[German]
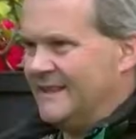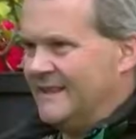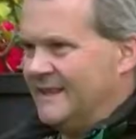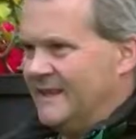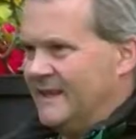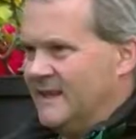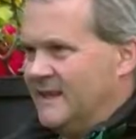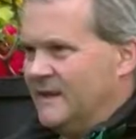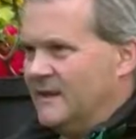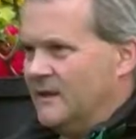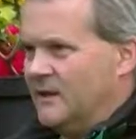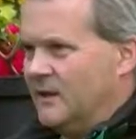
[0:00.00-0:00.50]

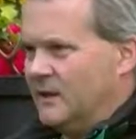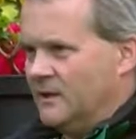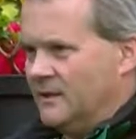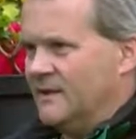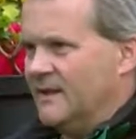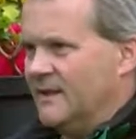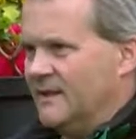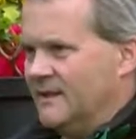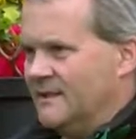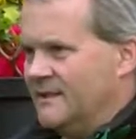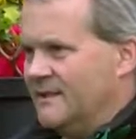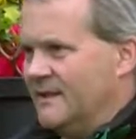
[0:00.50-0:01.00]
der Garten
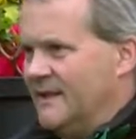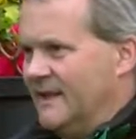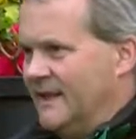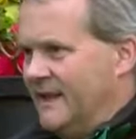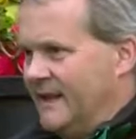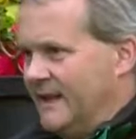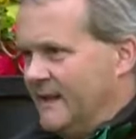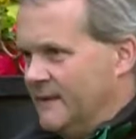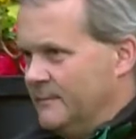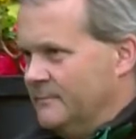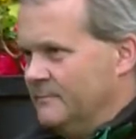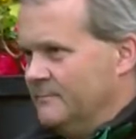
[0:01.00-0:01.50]

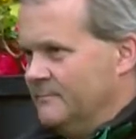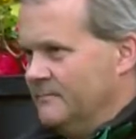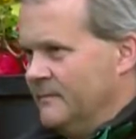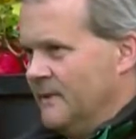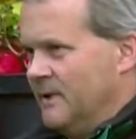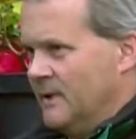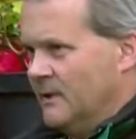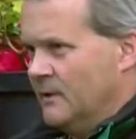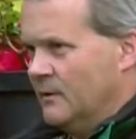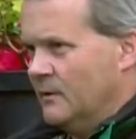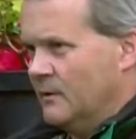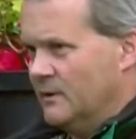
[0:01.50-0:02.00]
Gartenazaleen.
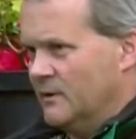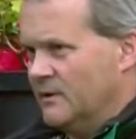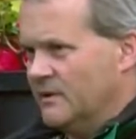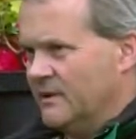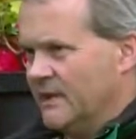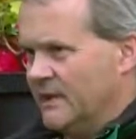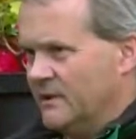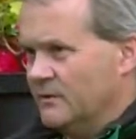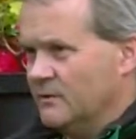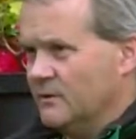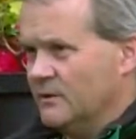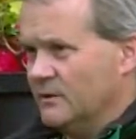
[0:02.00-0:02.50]

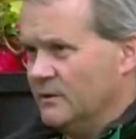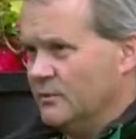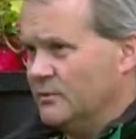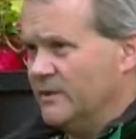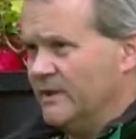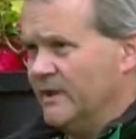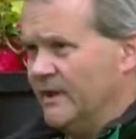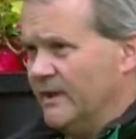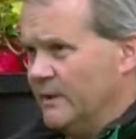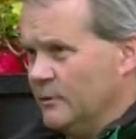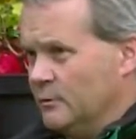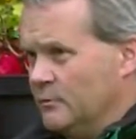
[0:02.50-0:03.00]
Rhododendron
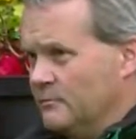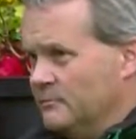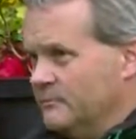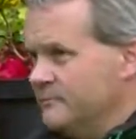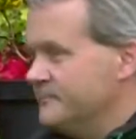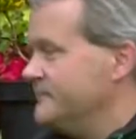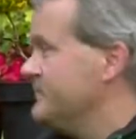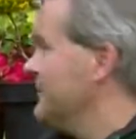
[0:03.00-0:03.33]
luteum.